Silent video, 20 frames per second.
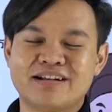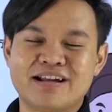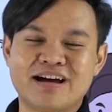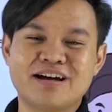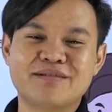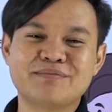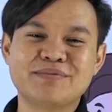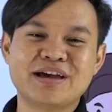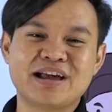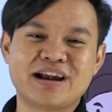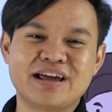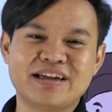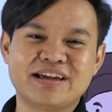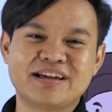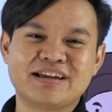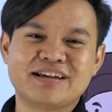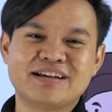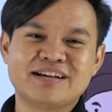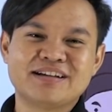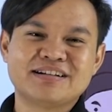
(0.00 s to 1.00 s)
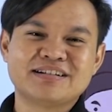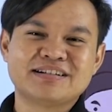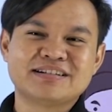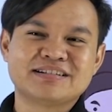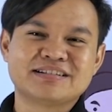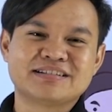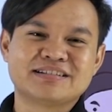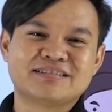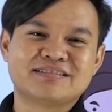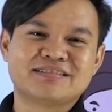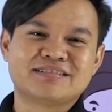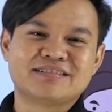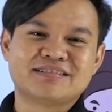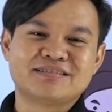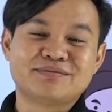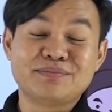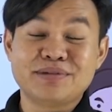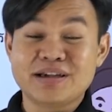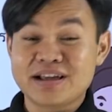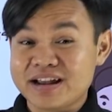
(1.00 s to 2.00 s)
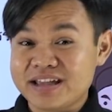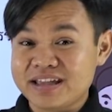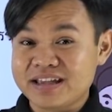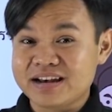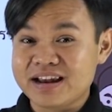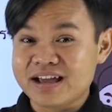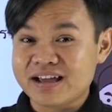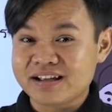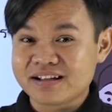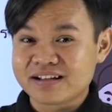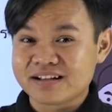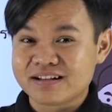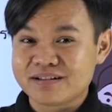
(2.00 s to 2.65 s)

นะมีอะไรอีกนะ